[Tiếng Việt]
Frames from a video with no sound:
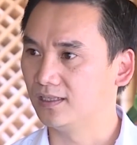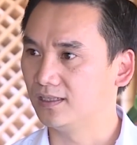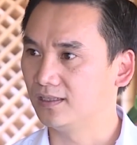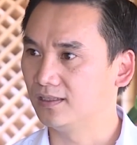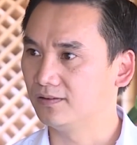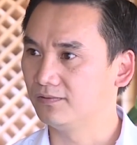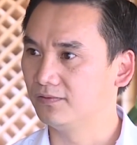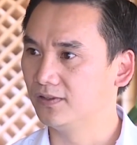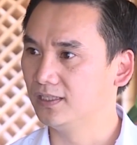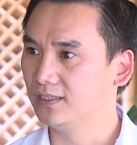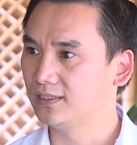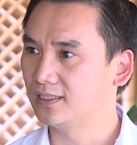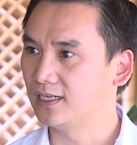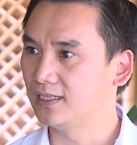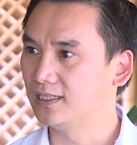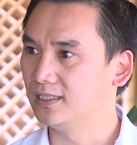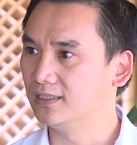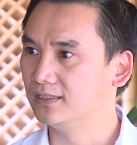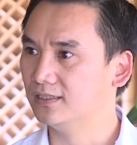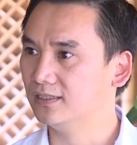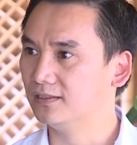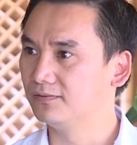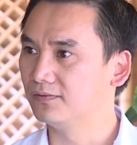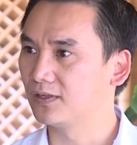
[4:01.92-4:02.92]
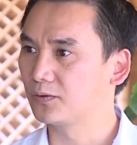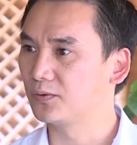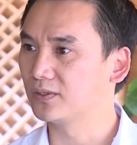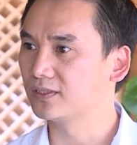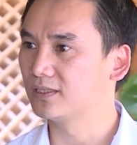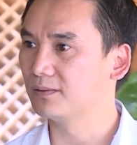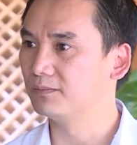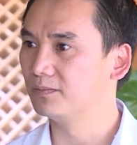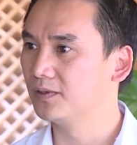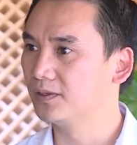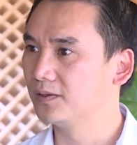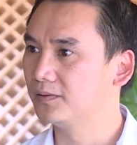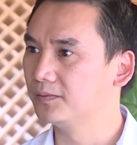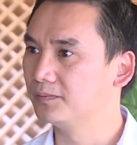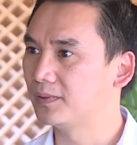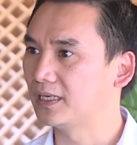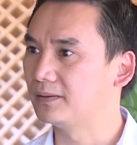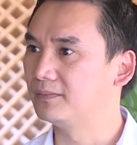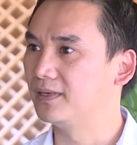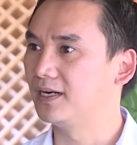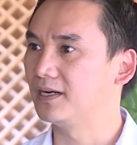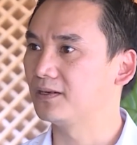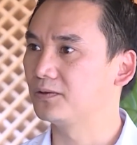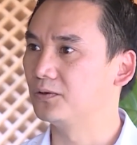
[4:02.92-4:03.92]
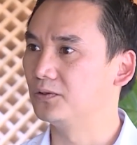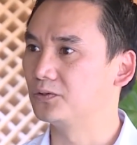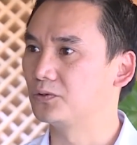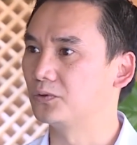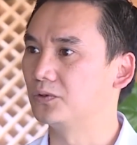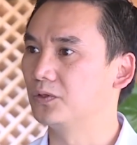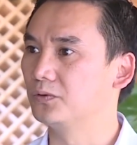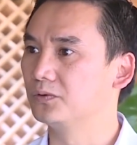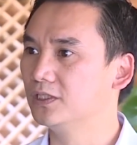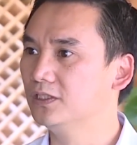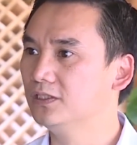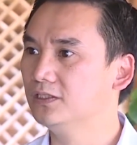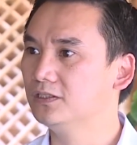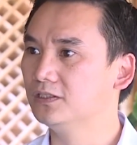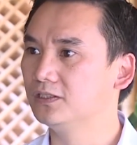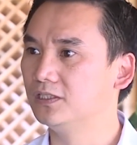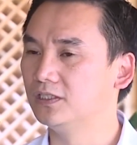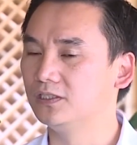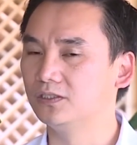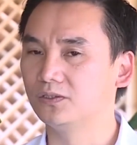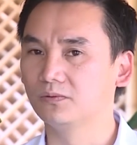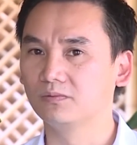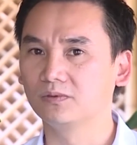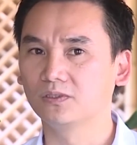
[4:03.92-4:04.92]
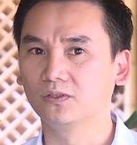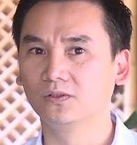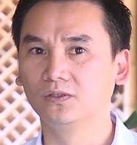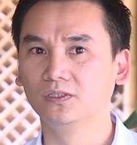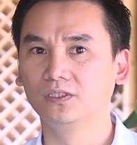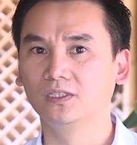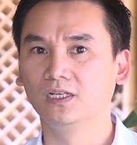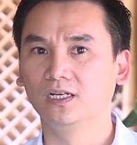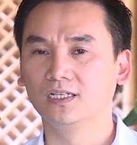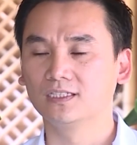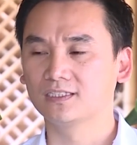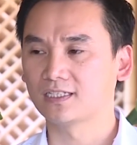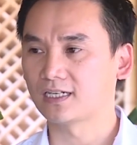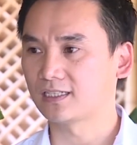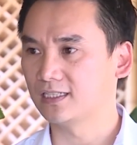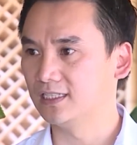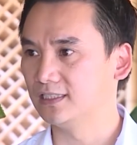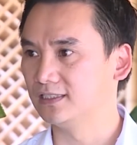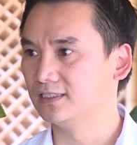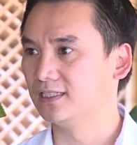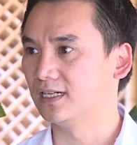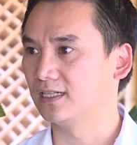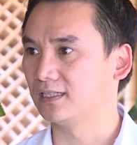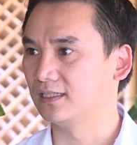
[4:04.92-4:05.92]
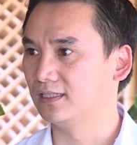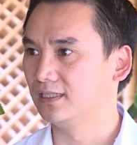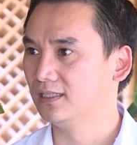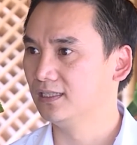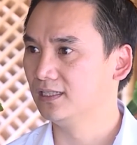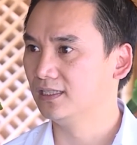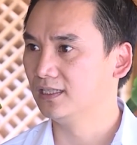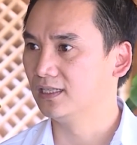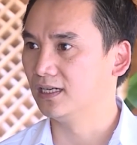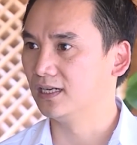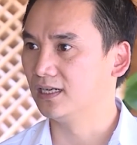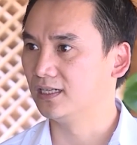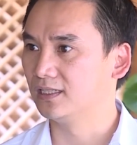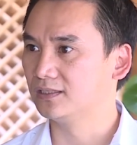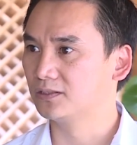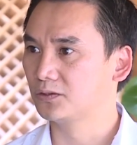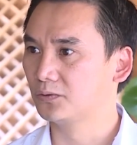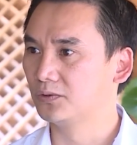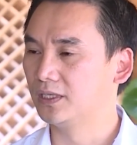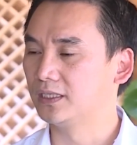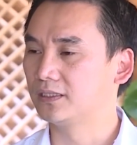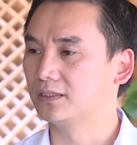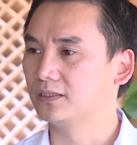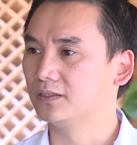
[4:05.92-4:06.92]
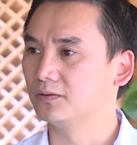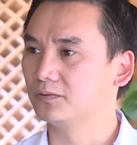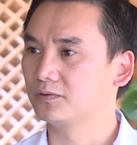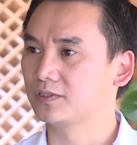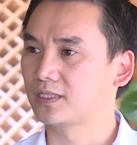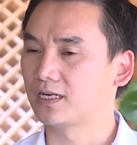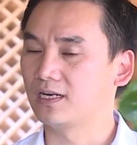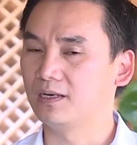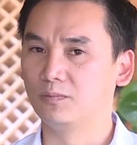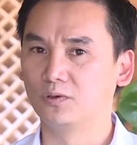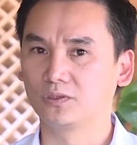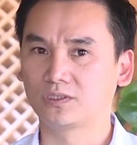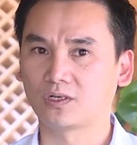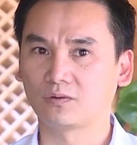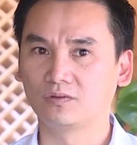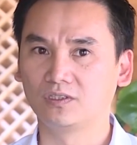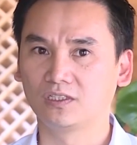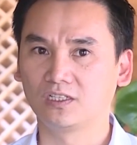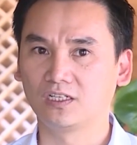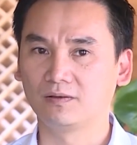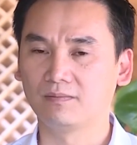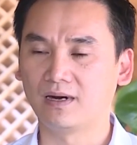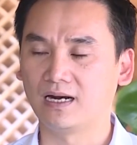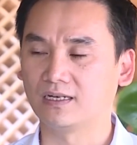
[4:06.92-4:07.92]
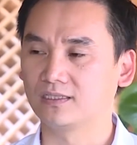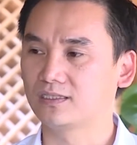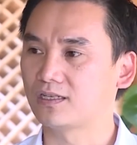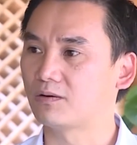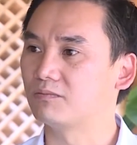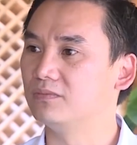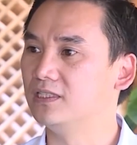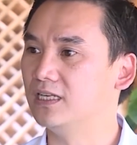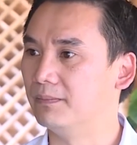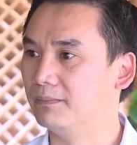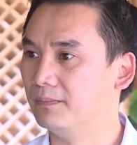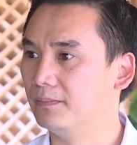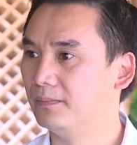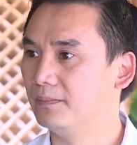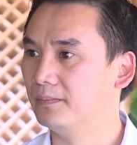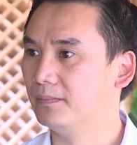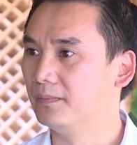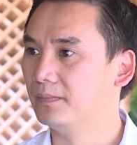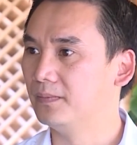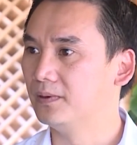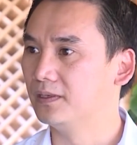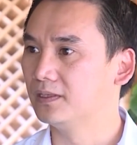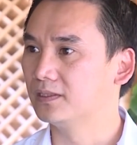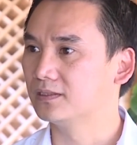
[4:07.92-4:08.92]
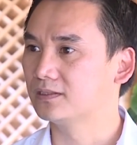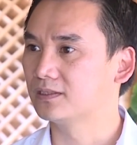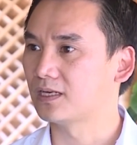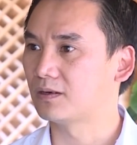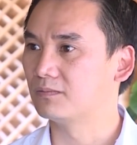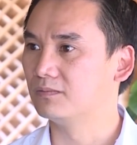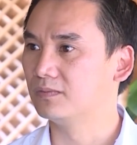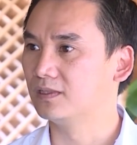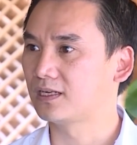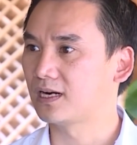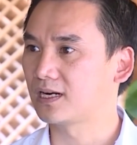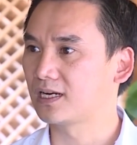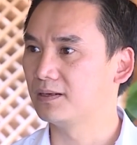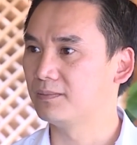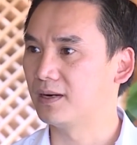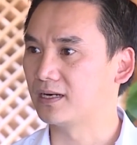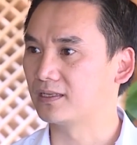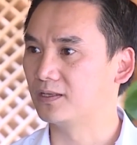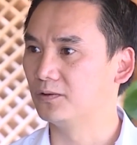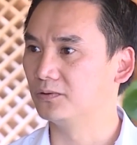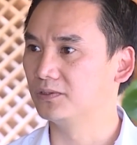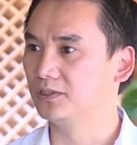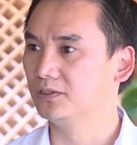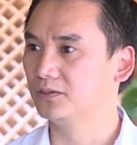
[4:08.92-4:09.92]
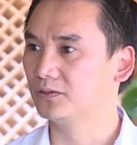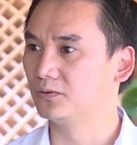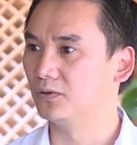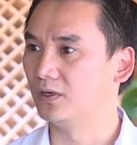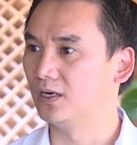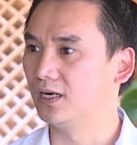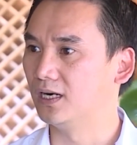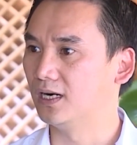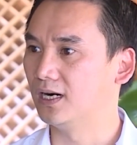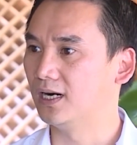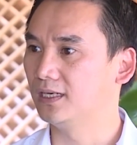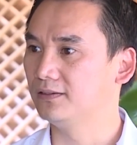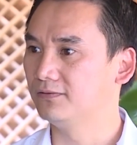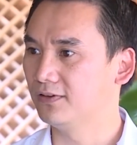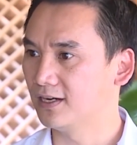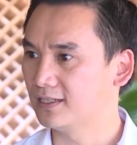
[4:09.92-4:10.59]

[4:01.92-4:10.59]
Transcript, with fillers: với cái định hướng và quyết tâm mạnh mẽ của chủ đầu tư thì chúng tôi xác định rằng du lịch cũng sẽ là một trong những cái mảng trọng điểm trong các cái mảng đầu tư của Anh